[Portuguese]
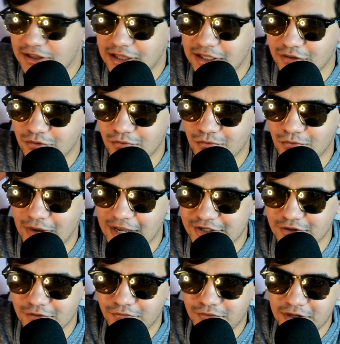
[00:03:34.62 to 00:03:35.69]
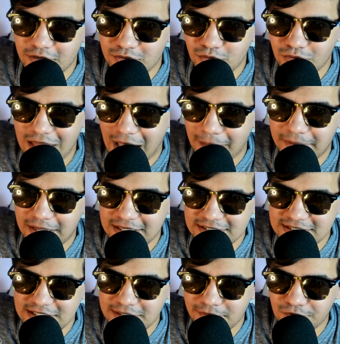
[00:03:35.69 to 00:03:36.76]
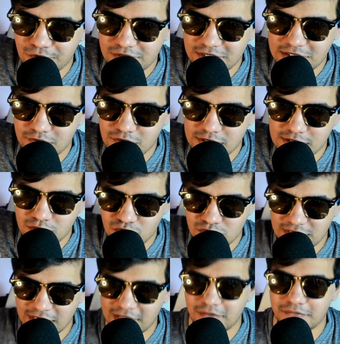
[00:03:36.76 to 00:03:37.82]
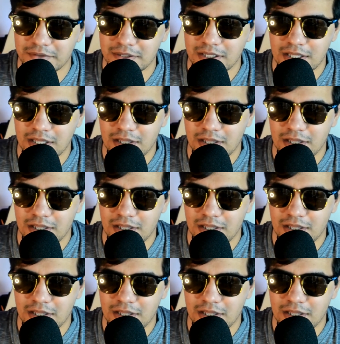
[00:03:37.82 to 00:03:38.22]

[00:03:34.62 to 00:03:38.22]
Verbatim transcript: tem um, um action figure do Dabi ali em cima, eu não sei se vocês conseguem ver,